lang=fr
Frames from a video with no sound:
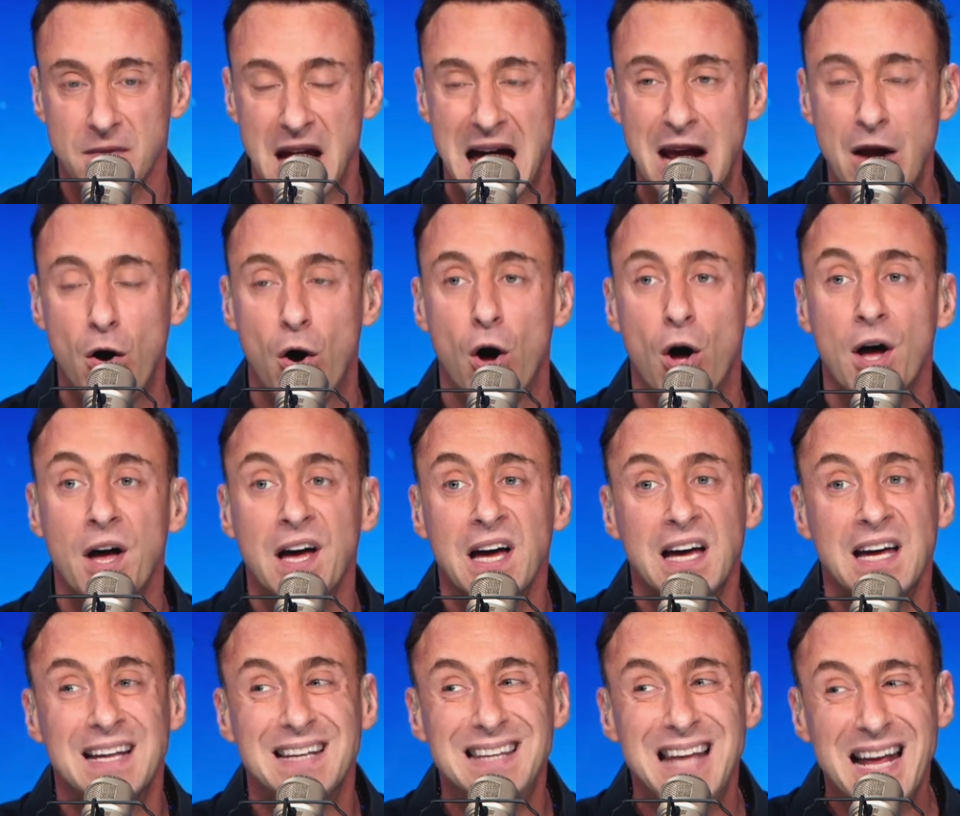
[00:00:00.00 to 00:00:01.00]
Alors,
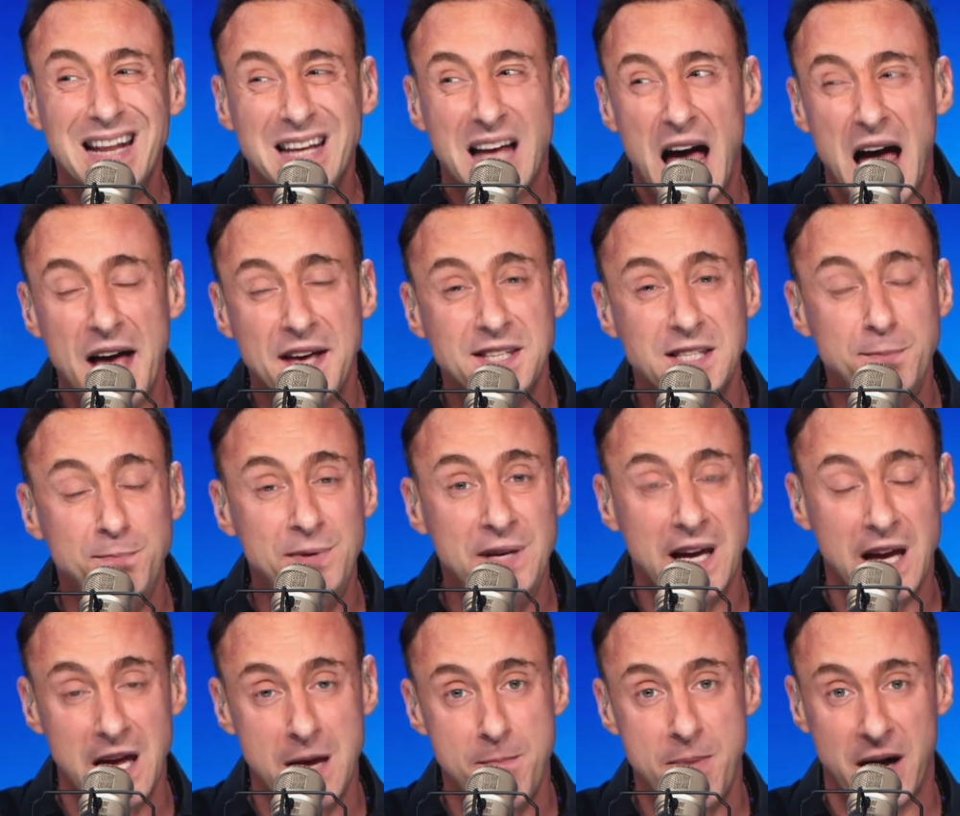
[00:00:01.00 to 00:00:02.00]
d'être
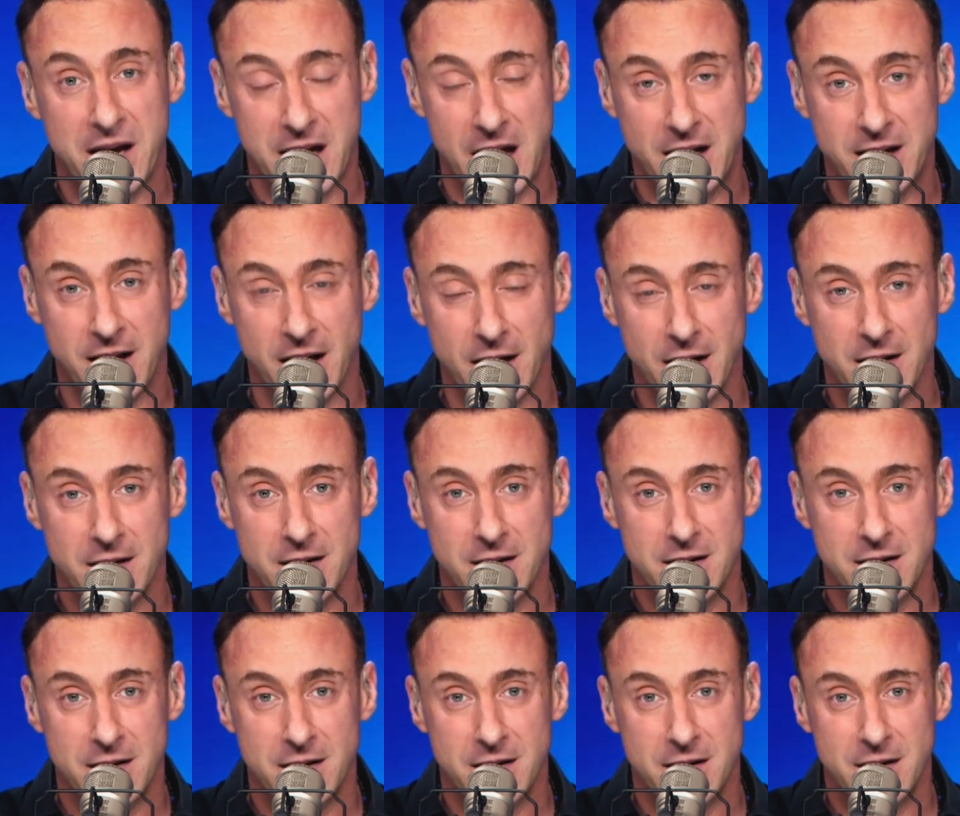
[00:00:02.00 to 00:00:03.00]
inspiré par quelqu'un,
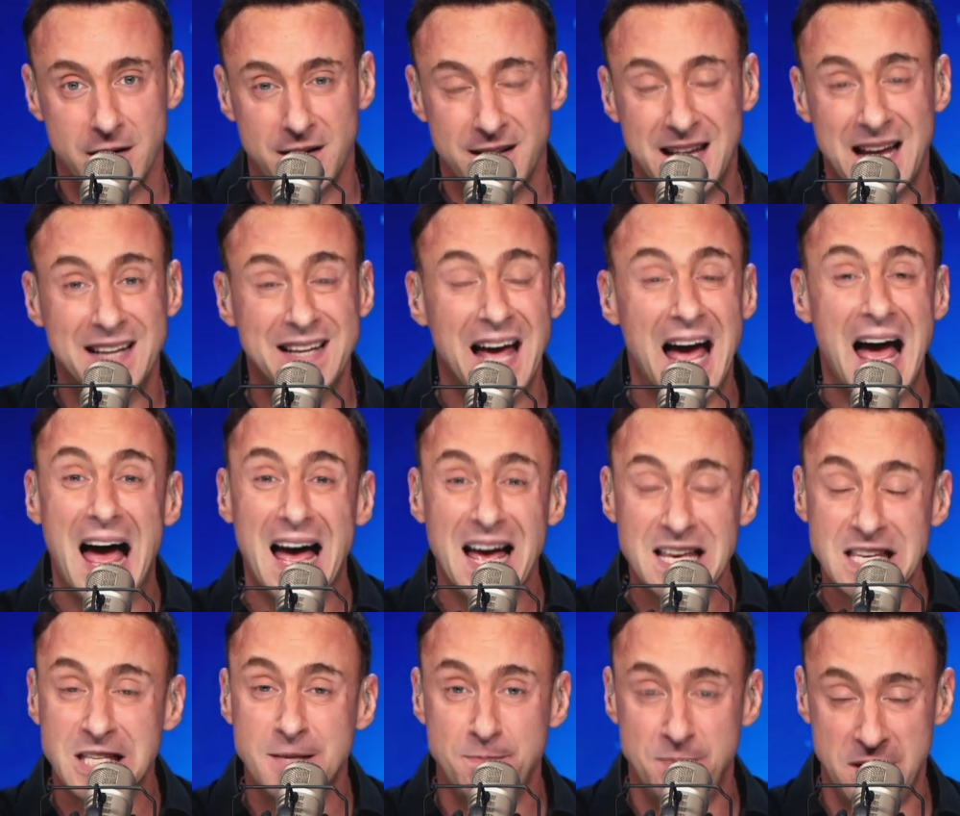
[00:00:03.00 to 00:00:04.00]
d'être
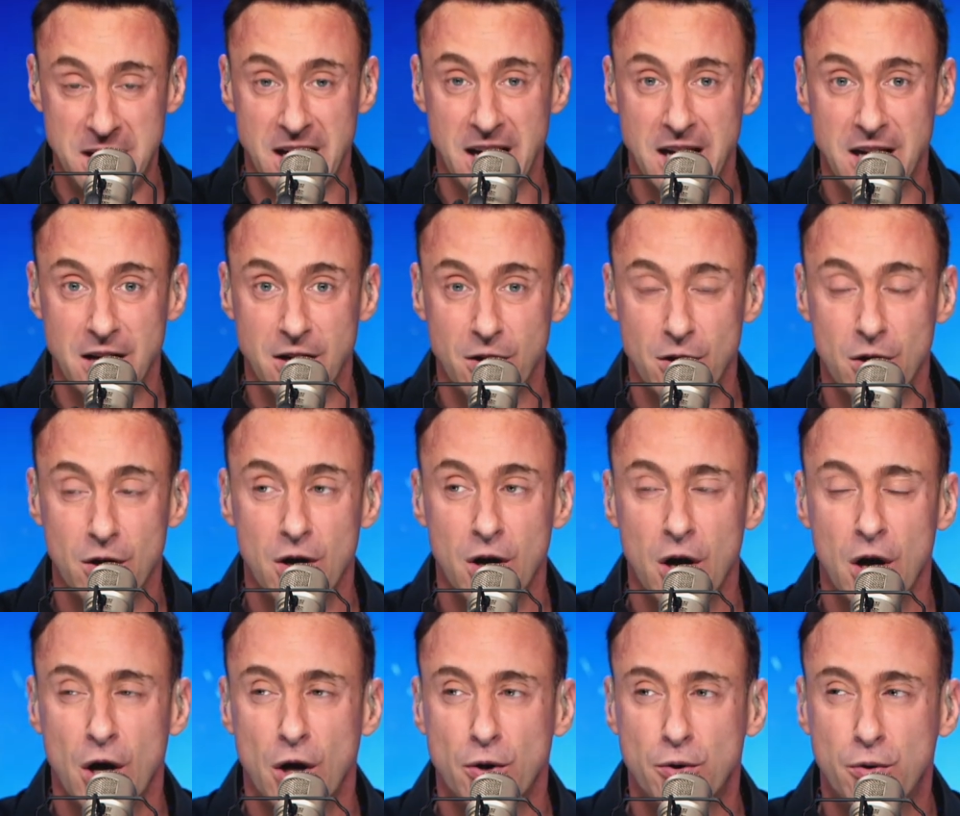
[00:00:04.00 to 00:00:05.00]
inspiré,
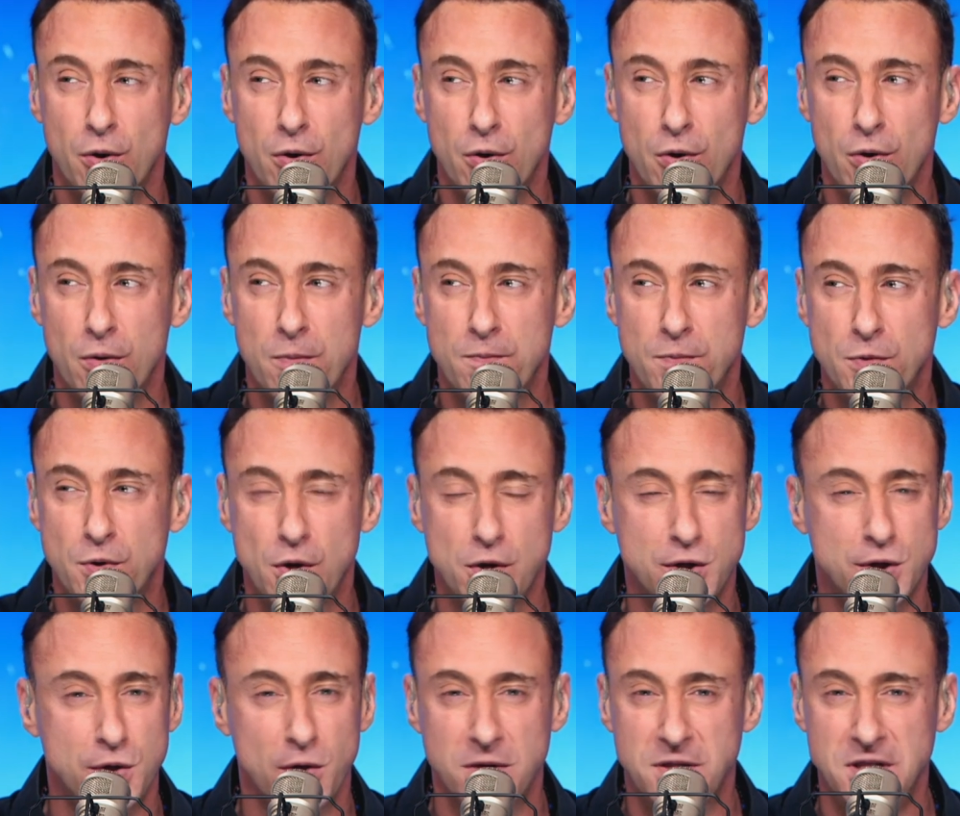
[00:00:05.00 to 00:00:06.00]
de, de
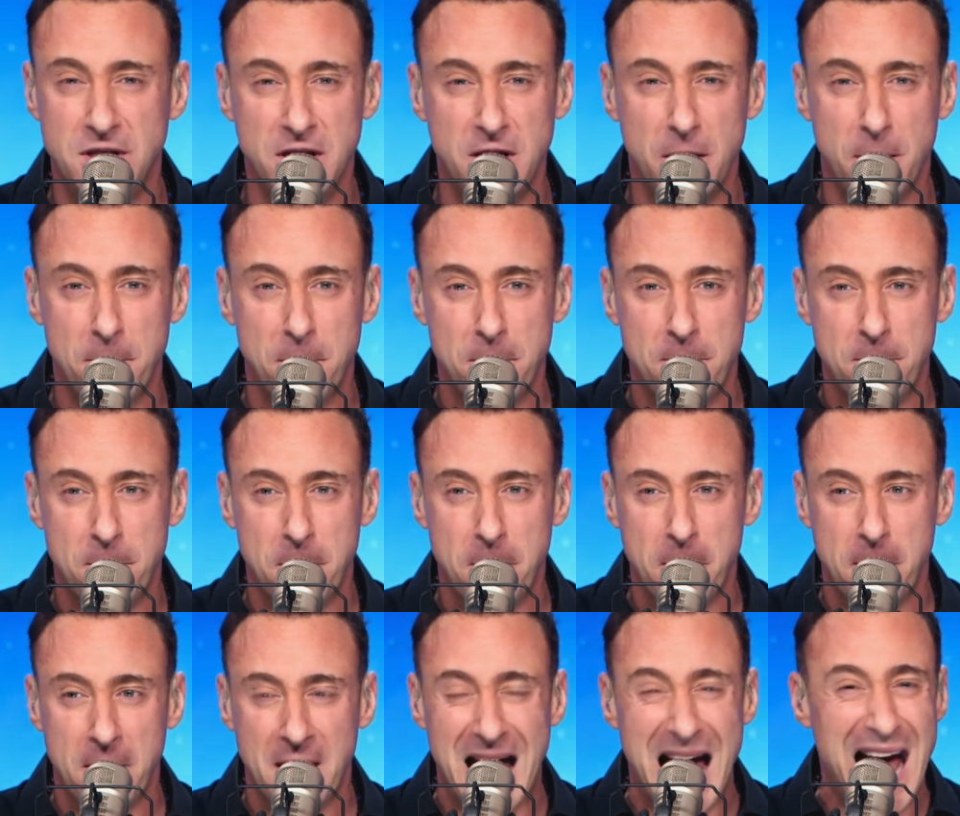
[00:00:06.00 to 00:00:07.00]
se sentir
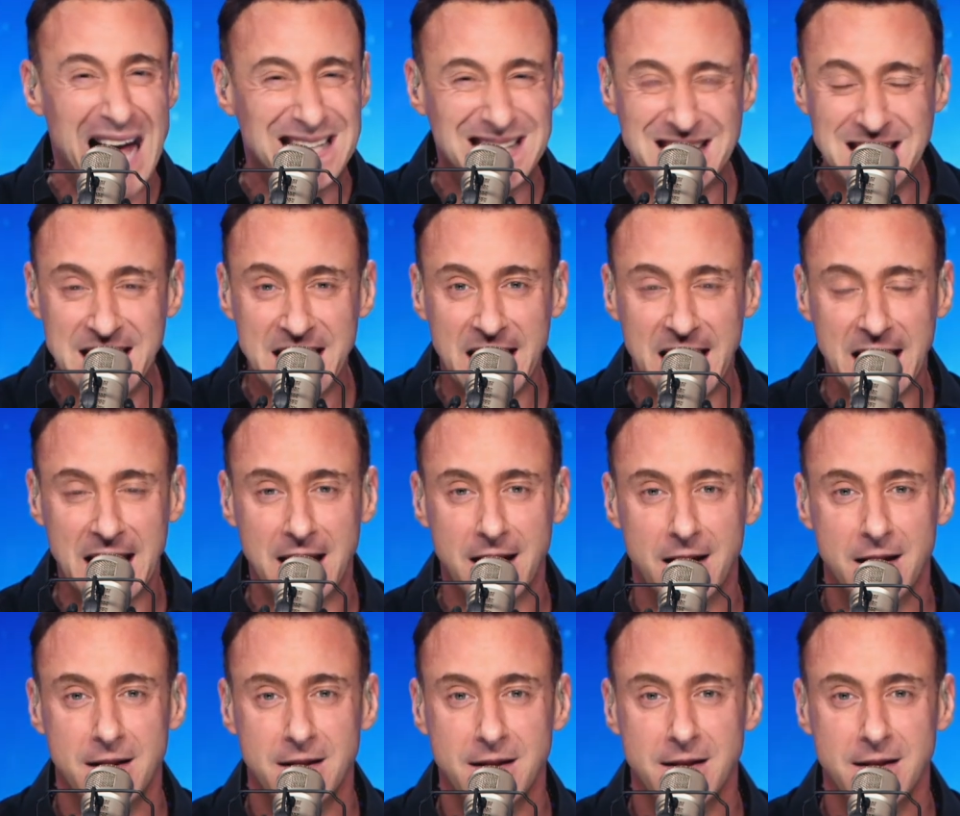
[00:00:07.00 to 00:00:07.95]
attiré,